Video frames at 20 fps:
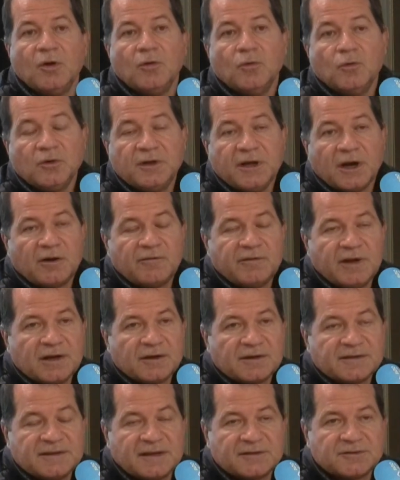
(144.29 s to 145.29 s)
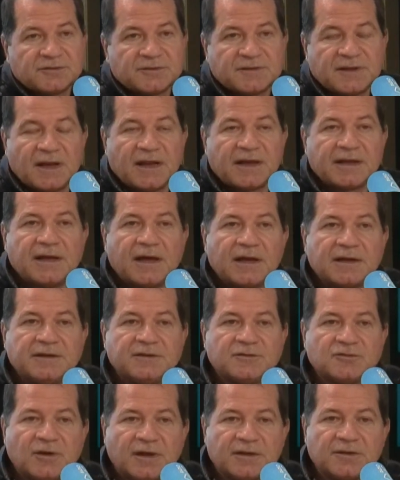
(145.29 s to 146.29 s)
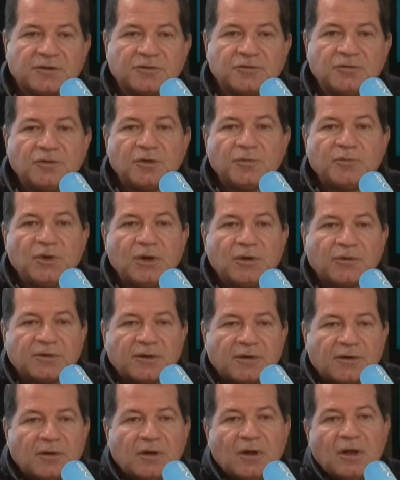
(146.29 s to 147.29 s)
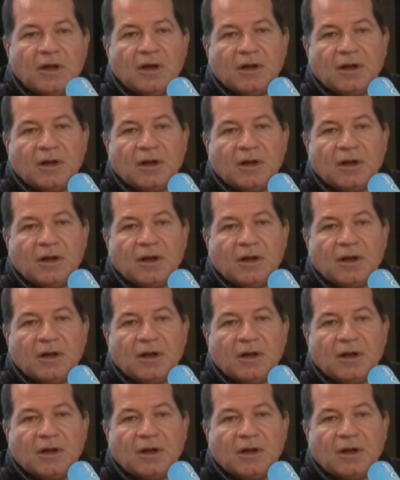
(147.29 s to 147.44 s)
ou des revalorisations salariales qui sont attendues depuis longtemps.